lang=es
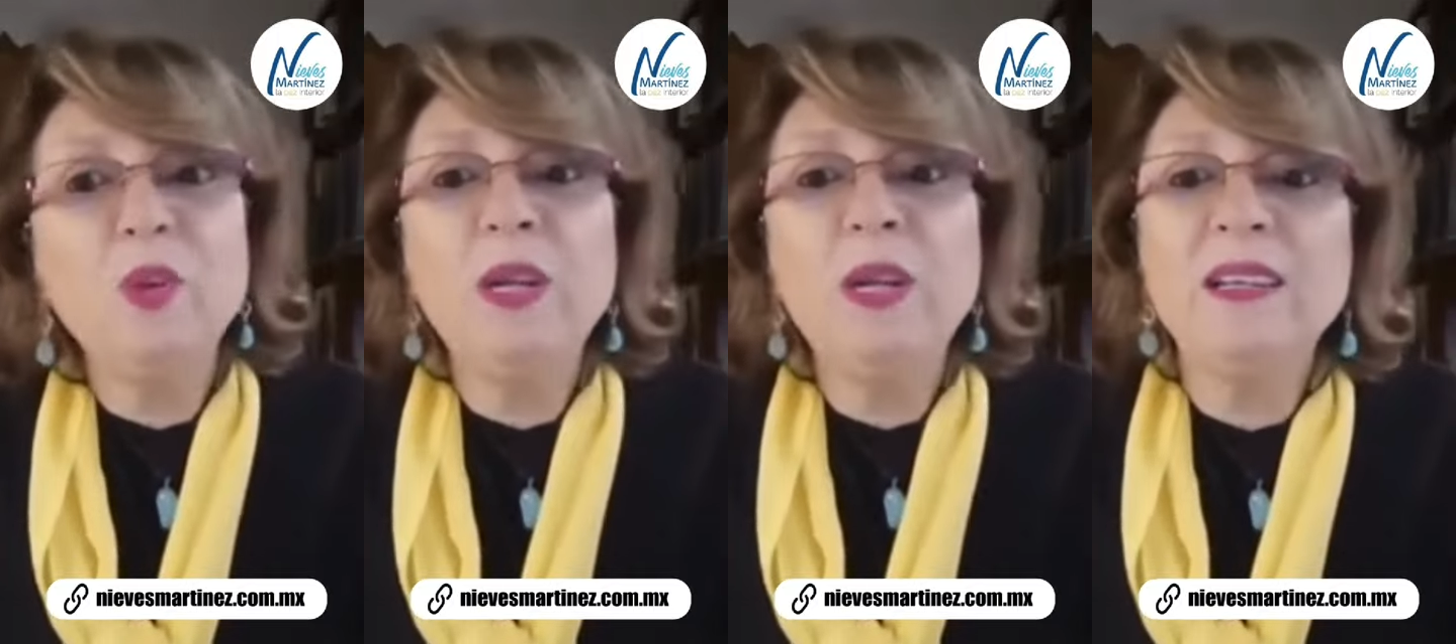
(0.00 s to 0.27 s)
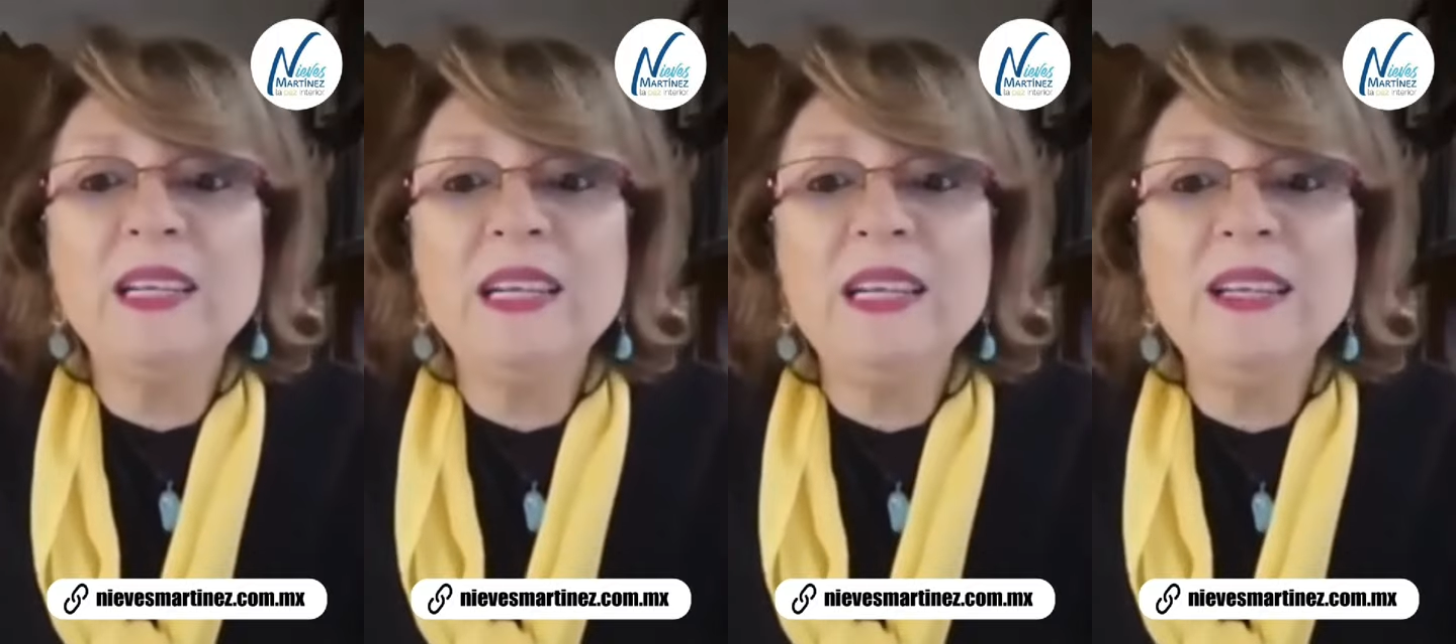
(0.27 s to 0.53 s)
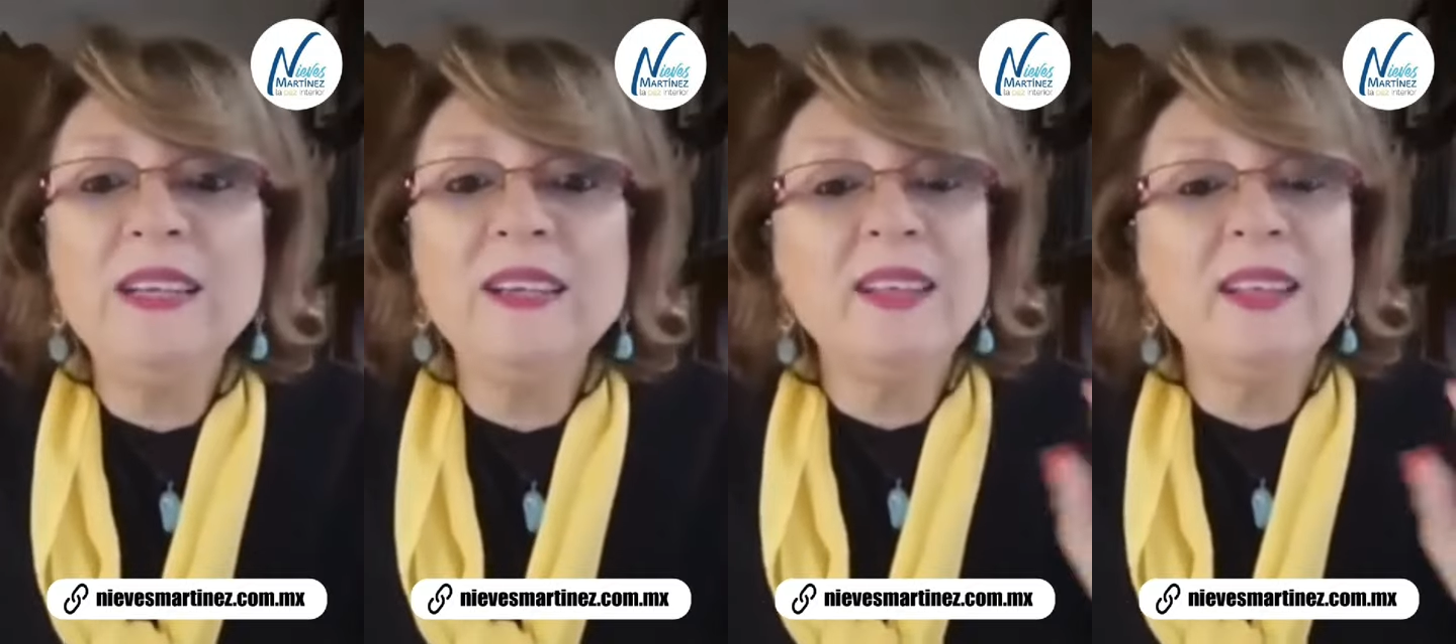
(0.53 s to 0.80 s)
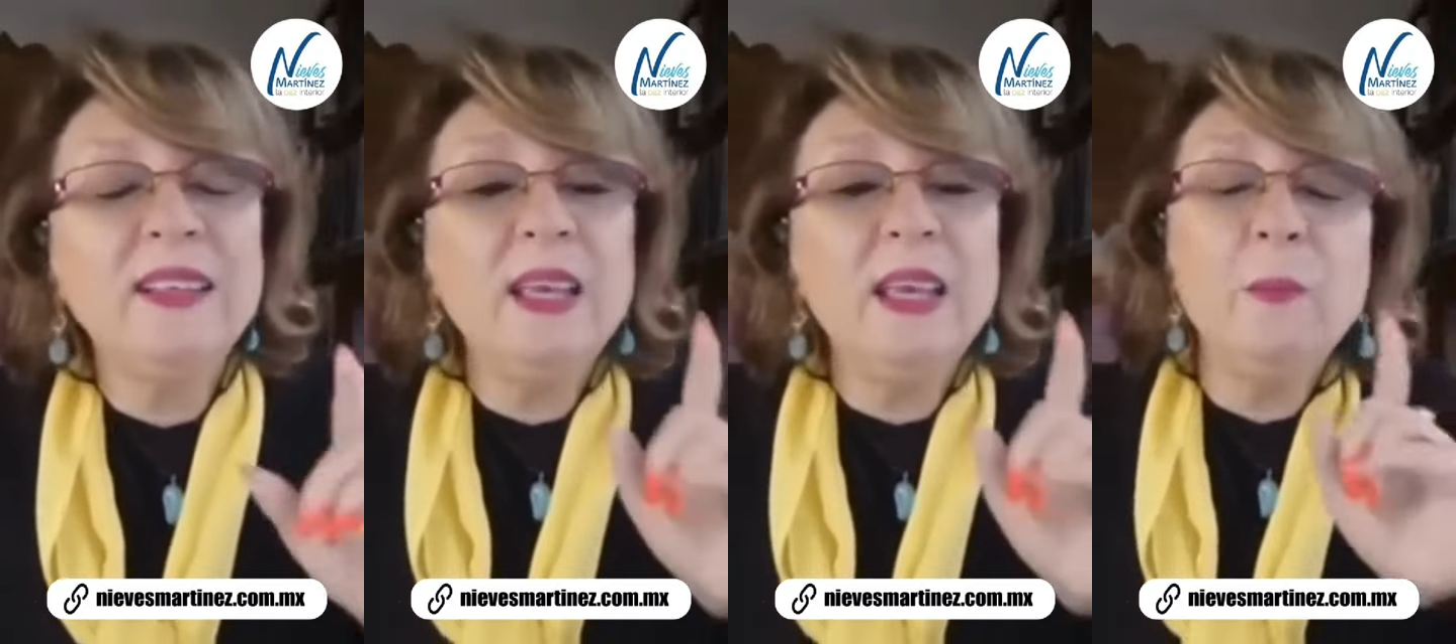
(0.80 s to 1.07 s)
de las líneas
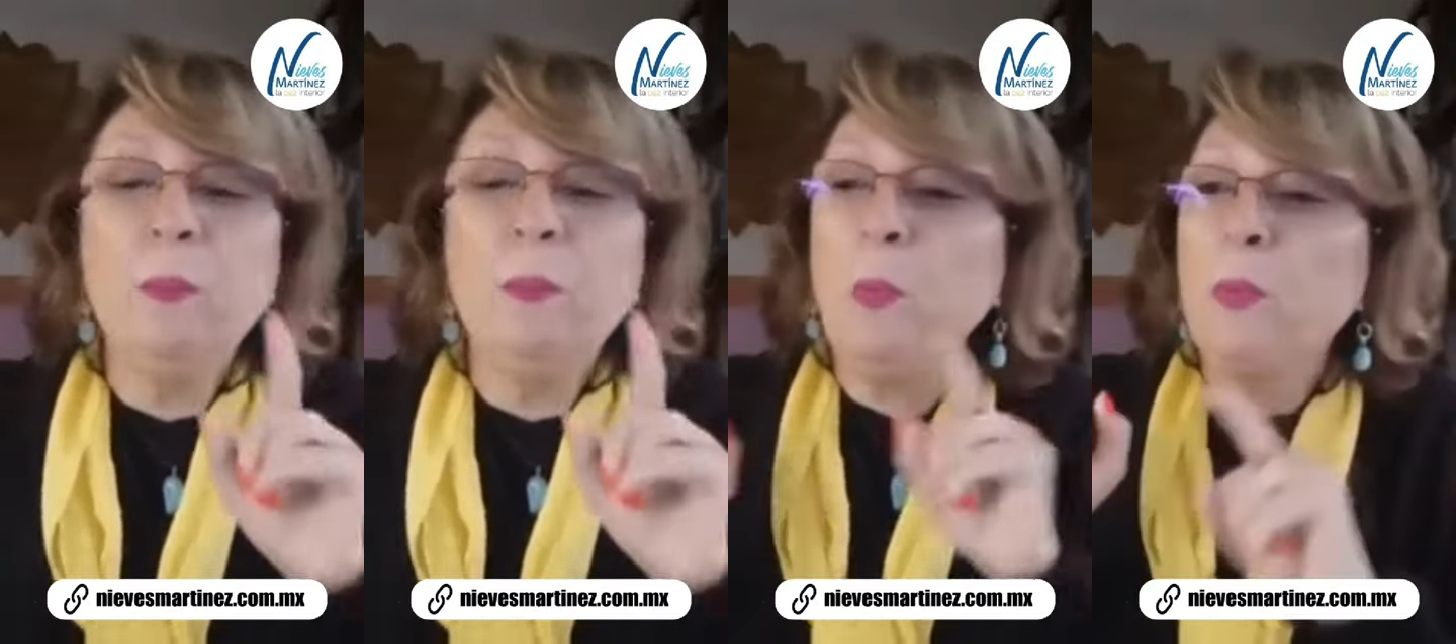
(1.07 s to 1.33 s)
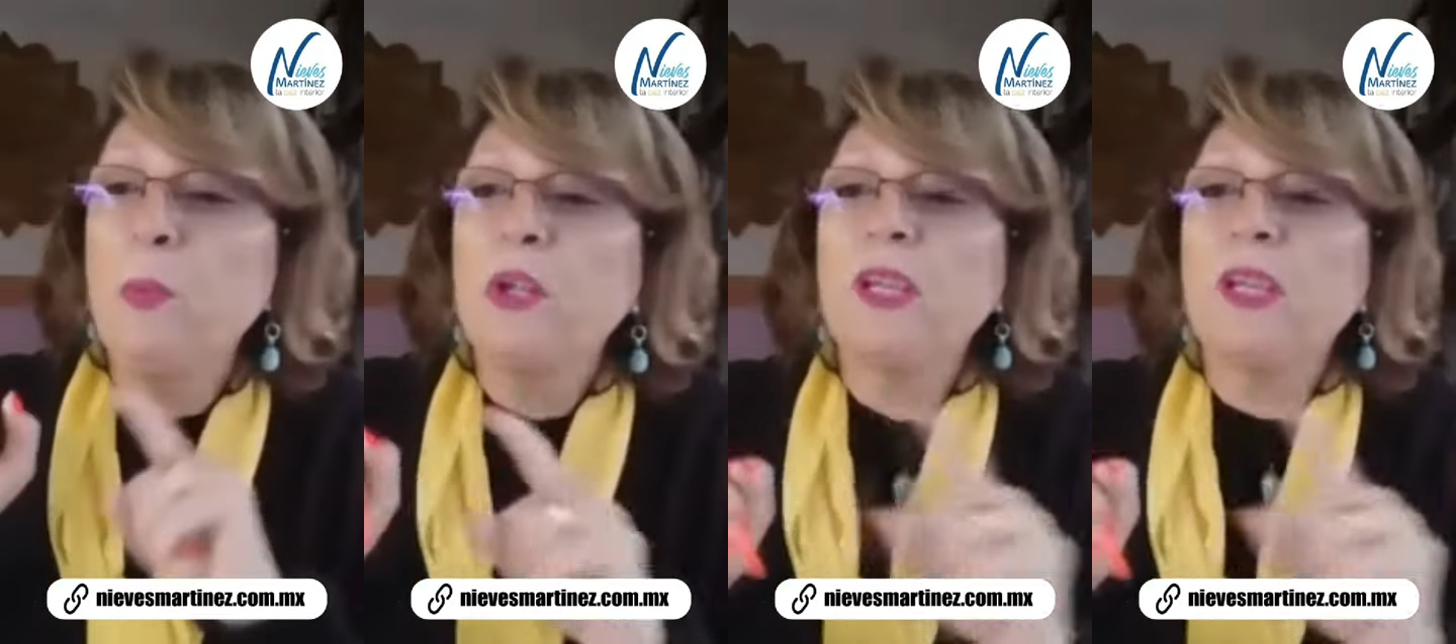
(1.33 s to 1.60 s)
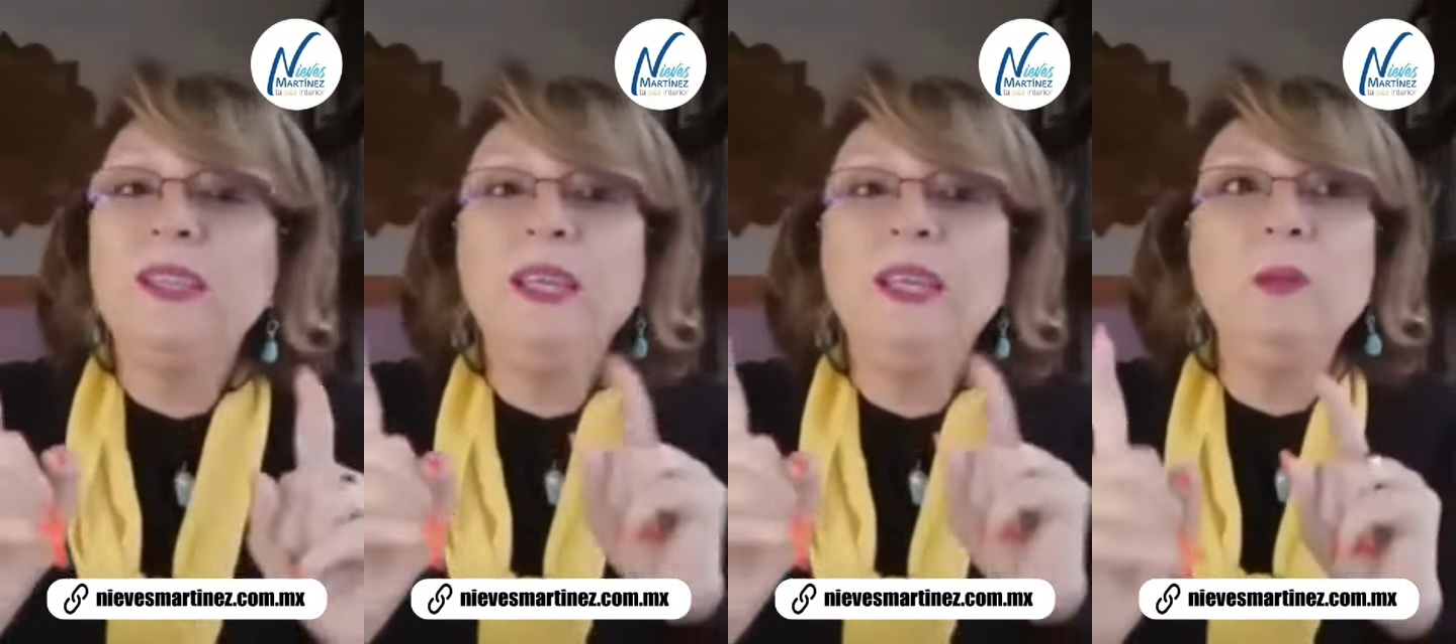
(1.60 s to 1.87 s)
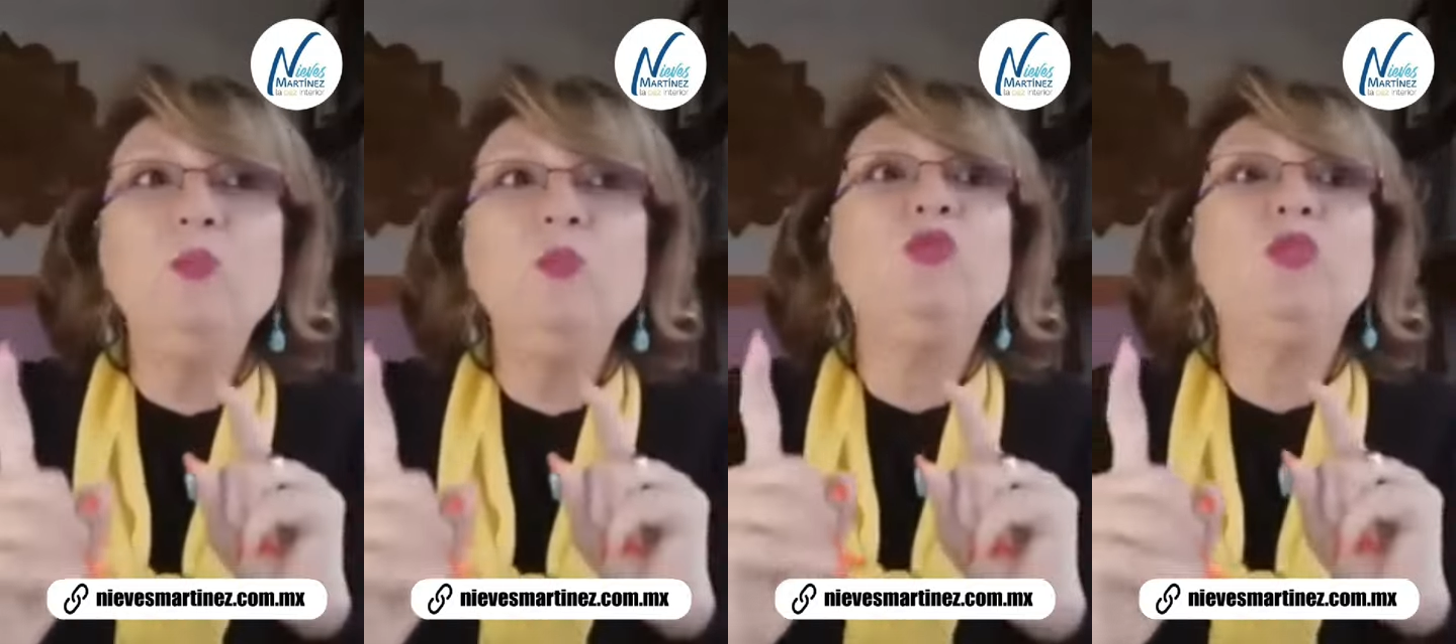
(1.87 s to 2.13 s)
de tiempo porque
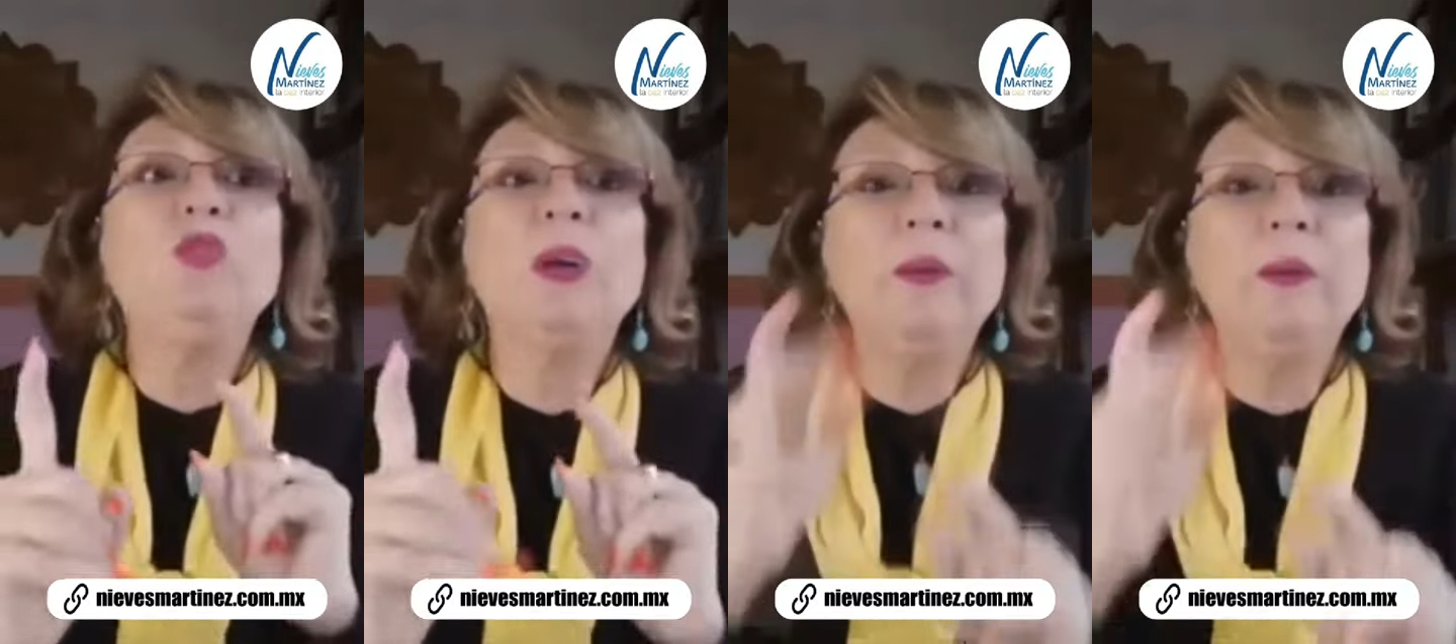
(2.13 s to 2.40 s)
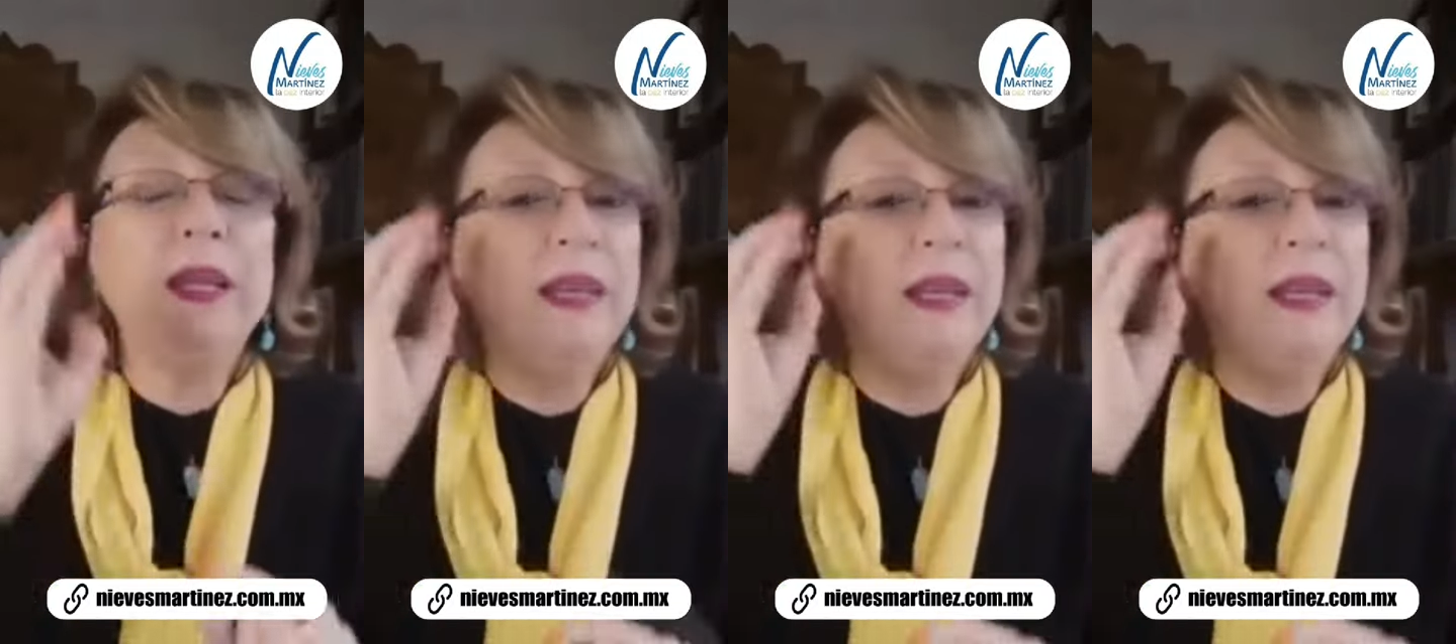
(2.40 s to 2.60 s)
tiene mucho que ver